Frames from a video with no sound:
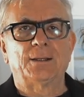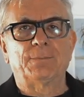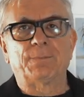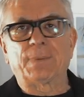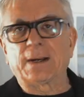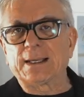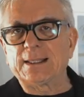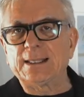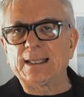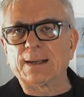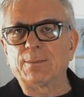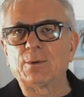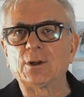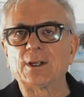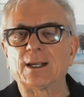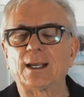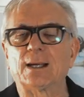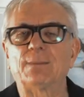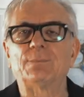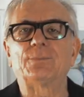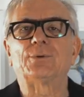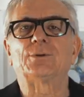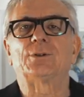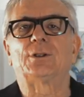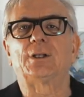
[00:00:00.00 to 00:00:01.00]
Prendiamo il
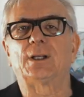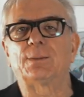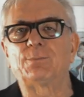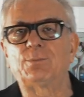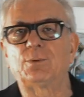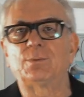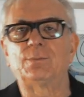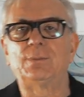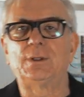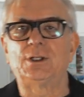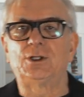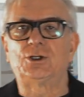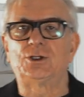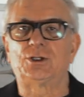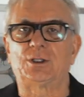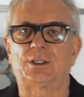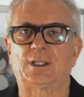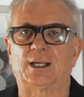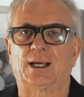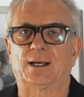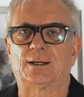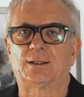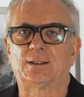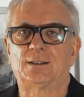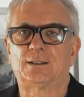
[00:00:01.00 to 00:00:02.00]
campo della
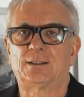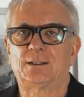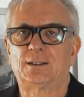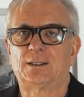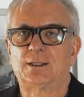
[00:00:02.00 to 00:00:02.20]
pubblicità.